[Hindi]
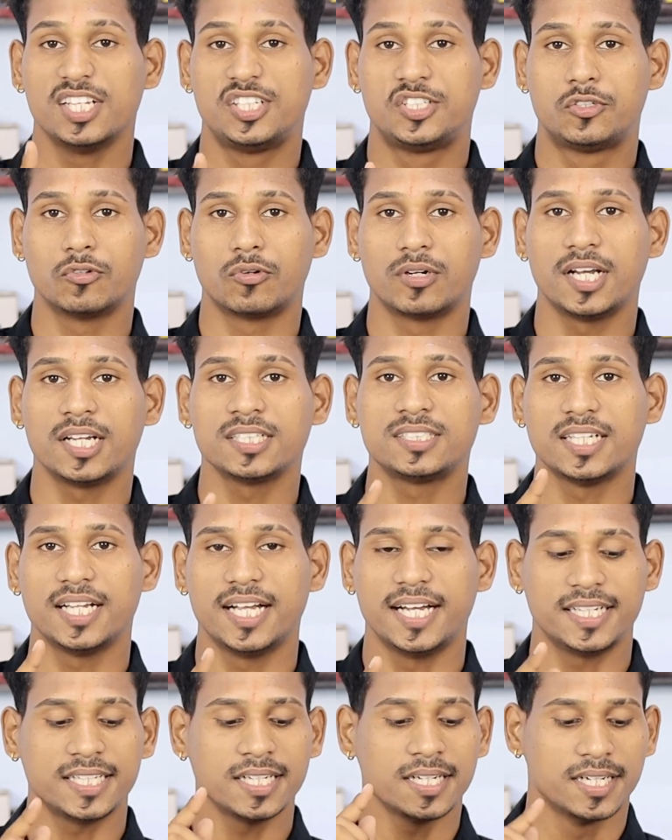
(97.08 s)
स्टोरेज
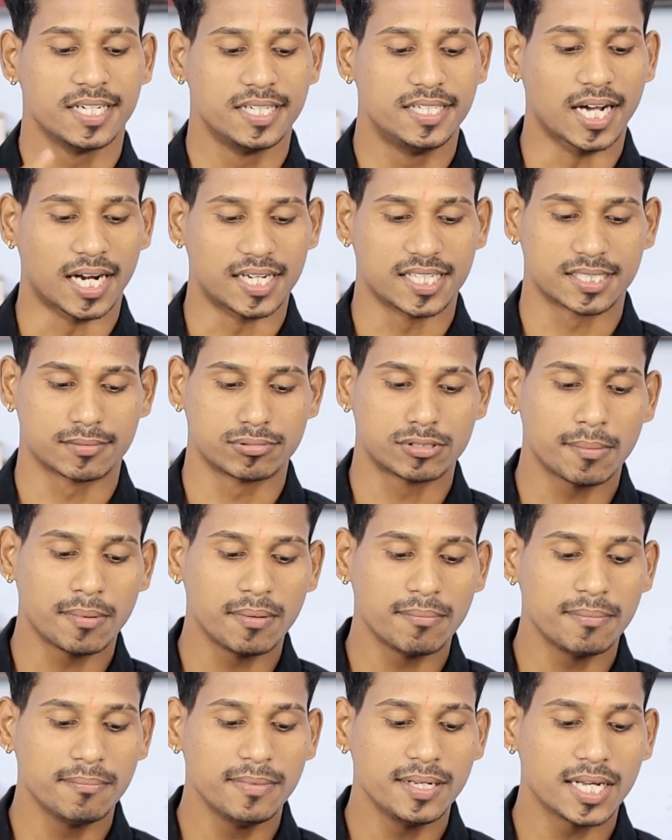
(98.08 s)
इन डाटा सबसे
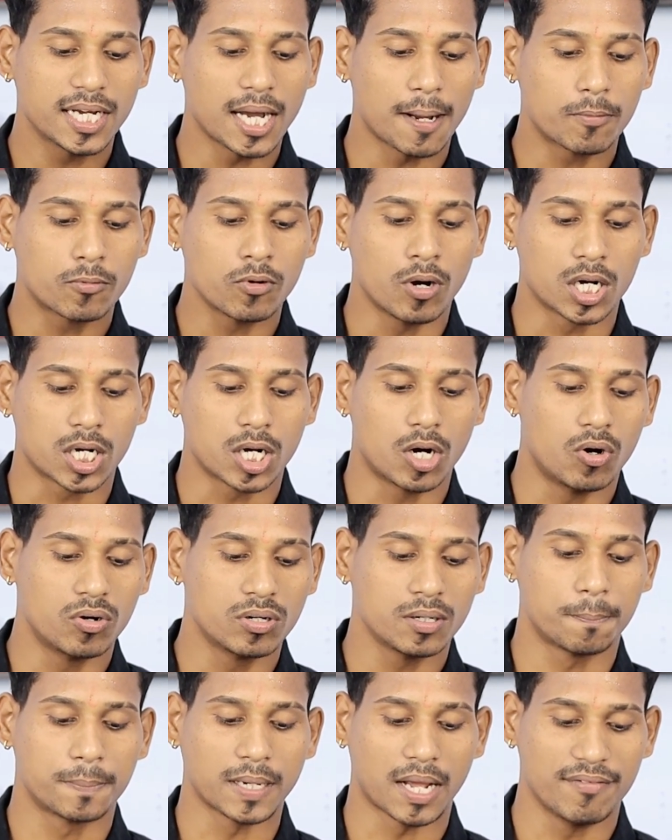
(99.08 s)
पहले मिलेगा आपको
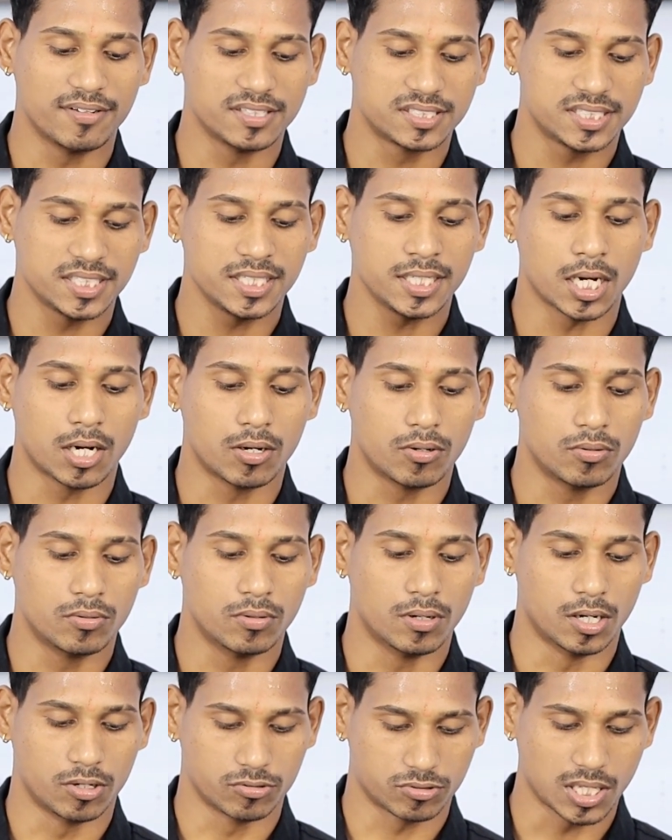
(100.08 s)
अकाउंट प्राइवेसी
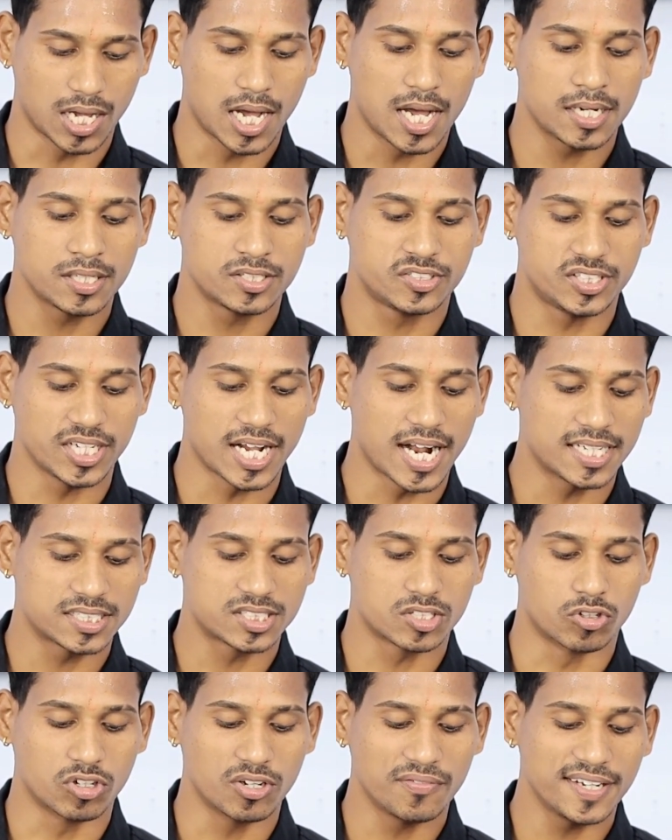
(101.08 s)
अवतार
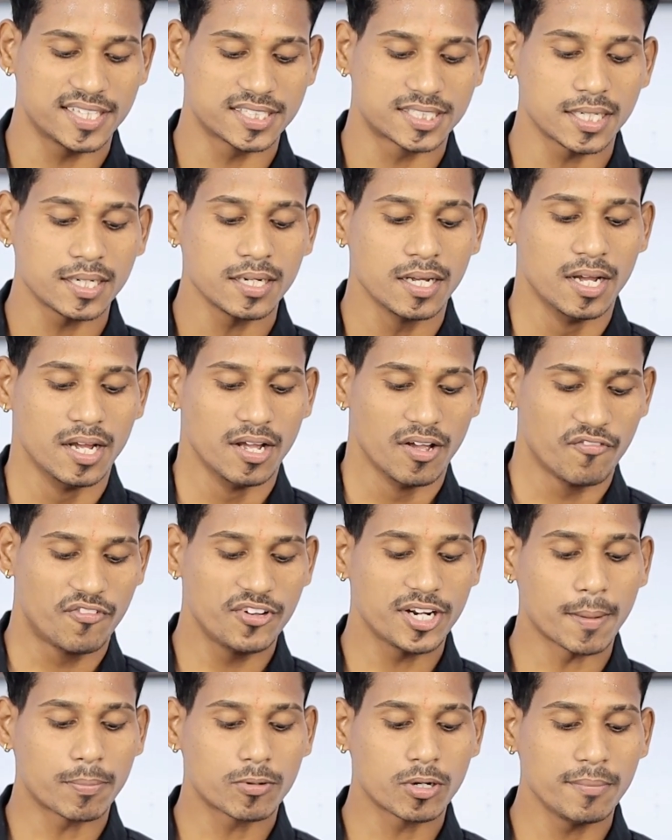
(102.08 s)
चैट्स नोटिफिकेशन
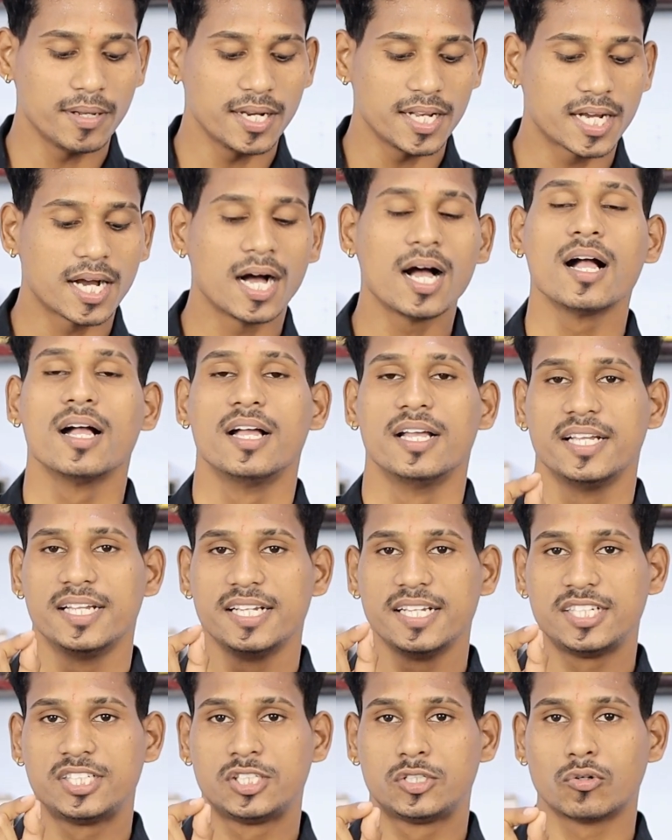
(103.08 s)
फिर आपको मिलेगा
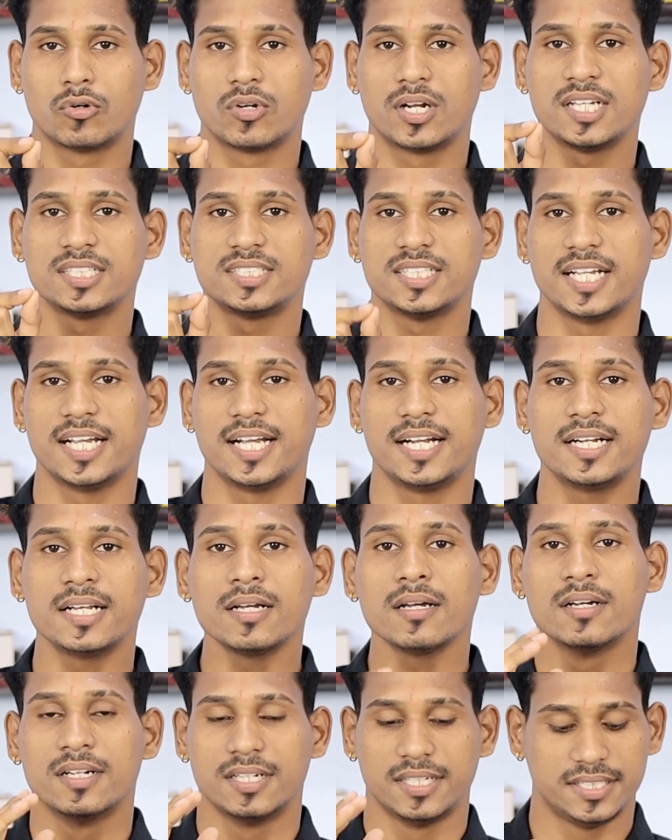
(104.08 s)
स्टोरेज एंड
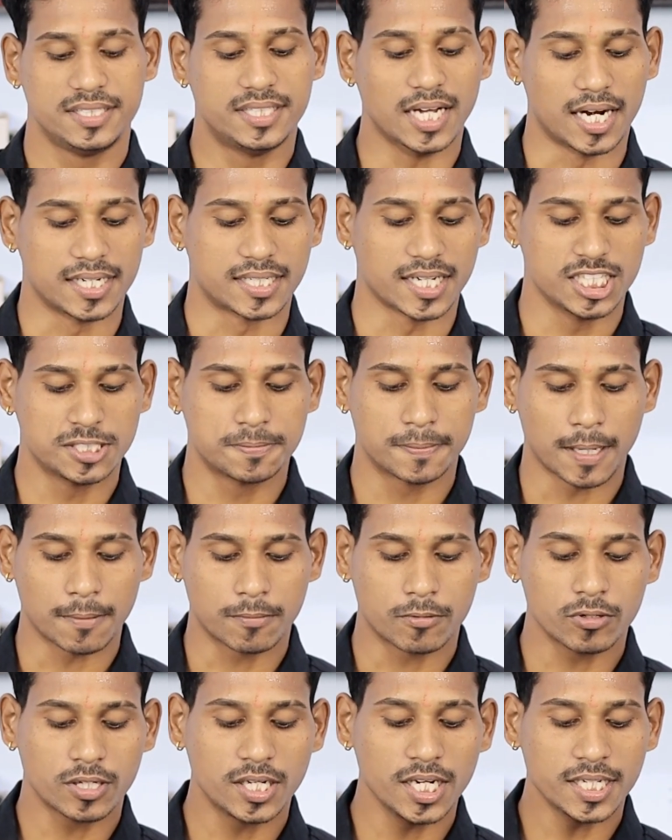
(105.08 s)
डाटा इस पर
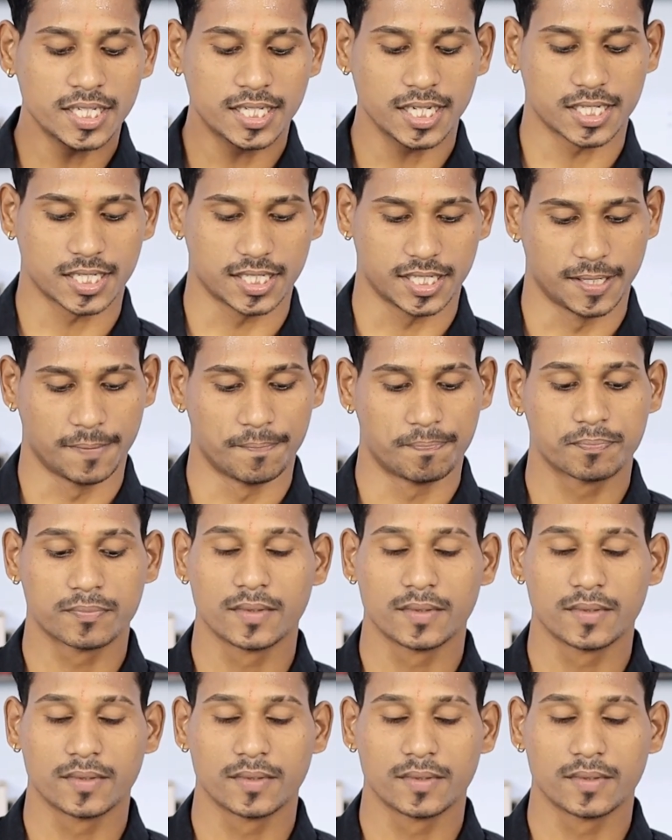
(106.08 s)
आपको क्लिक करना है